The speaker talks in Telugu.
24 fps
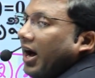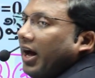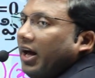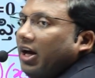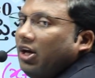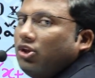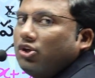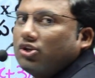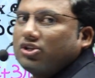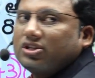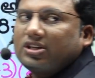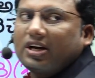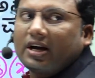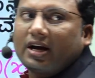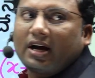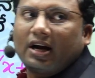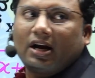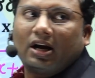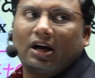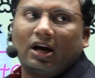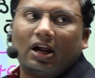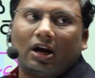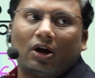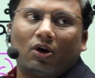ఐదు
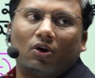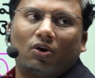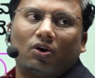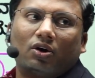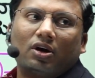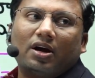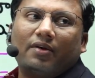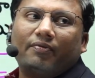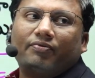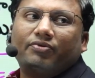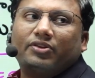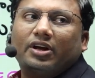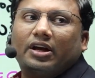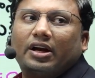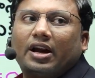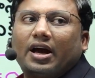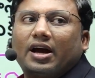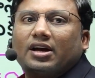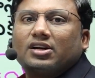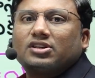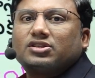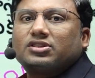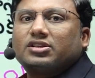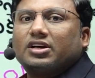సెకండ్లలో దీని
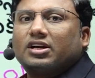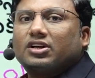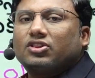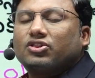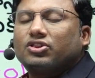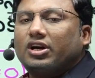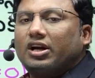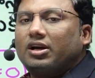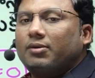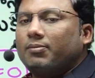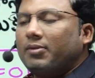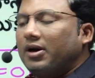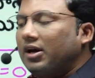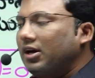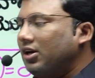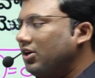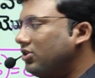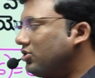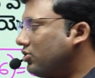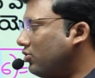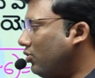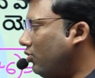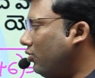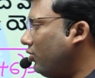ఆన్సర్ త్రీ
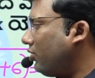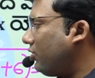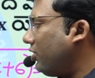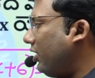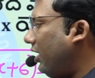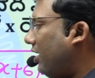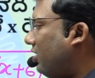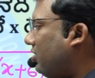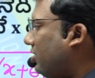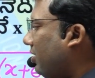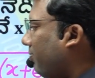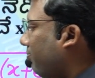మైనస్ రూట్ త్రీ అని